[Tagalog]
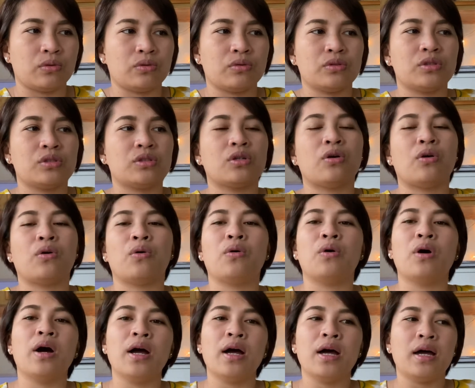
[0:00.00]
So,
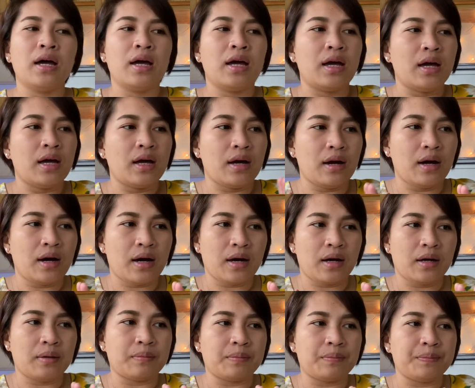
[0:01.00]

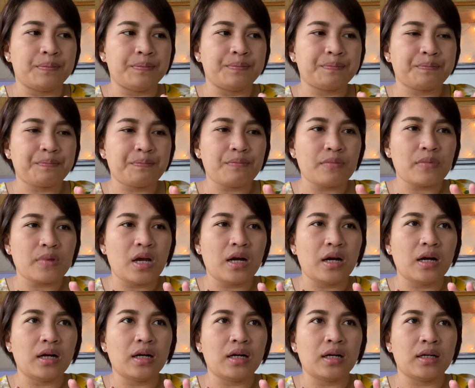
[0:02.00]
um,
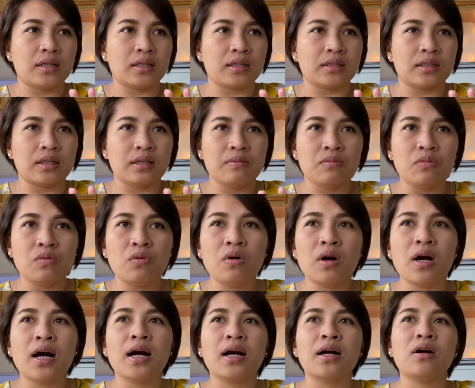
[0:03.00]
ang um,
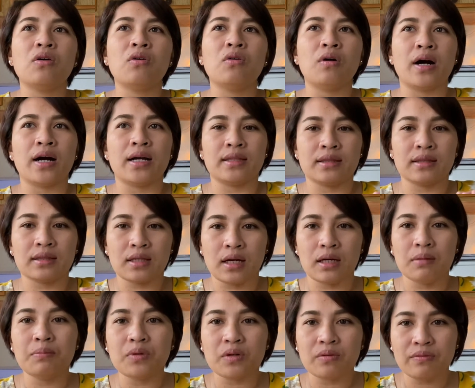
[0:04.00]
imuhang kuan
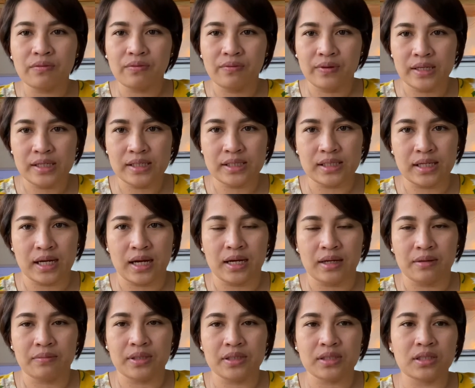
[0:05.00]
type of visa
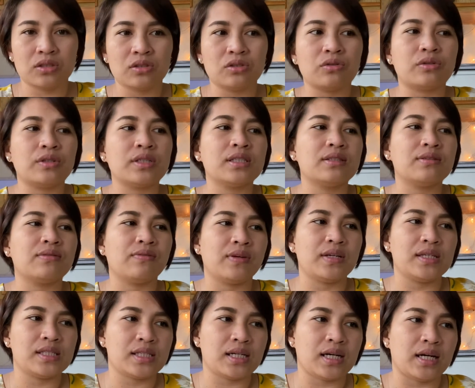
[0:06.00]
basta tourist
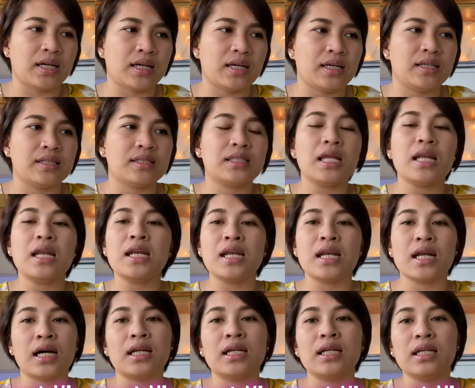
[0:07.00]
visa is
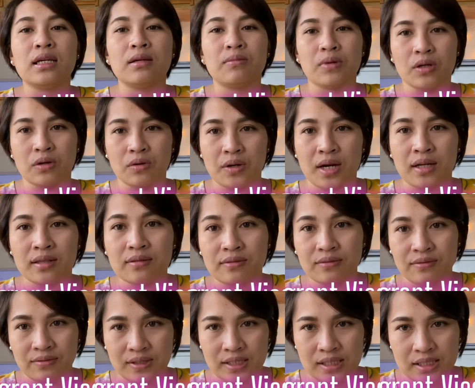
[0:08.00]
non-immigrant
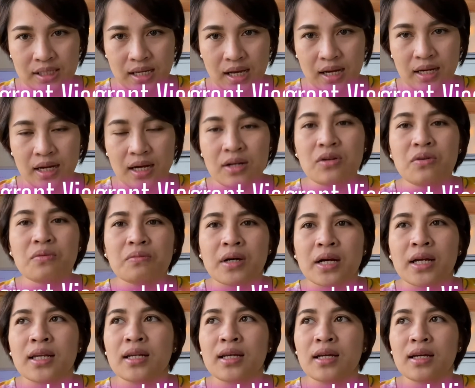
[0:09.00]
visa nganong
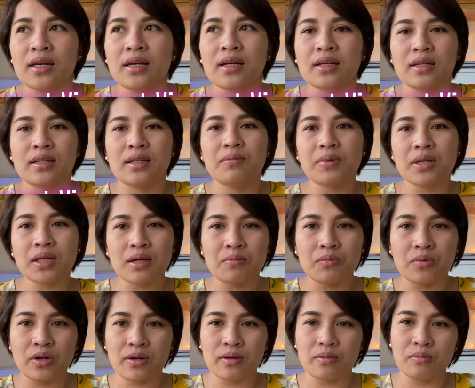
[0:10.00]
man Pwede man ka mo,
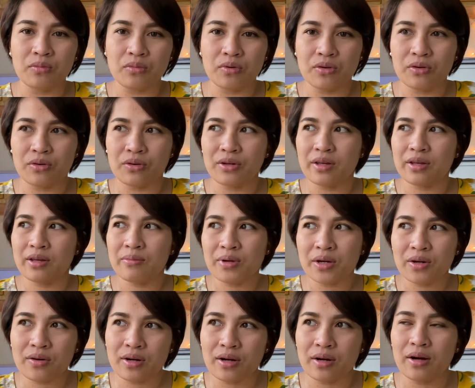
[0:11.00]
mo
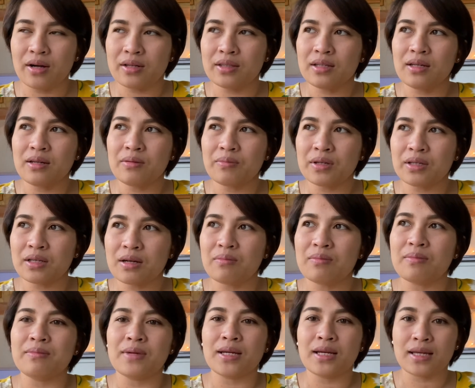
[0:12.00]
immigra, uh, dili man ka
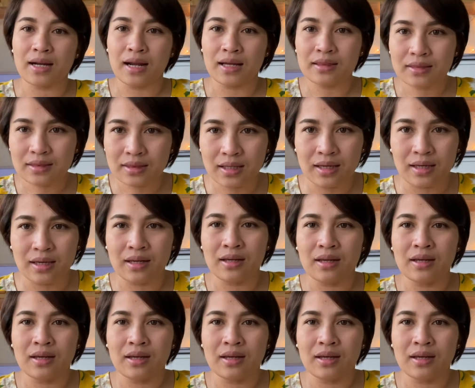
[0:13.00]
migrante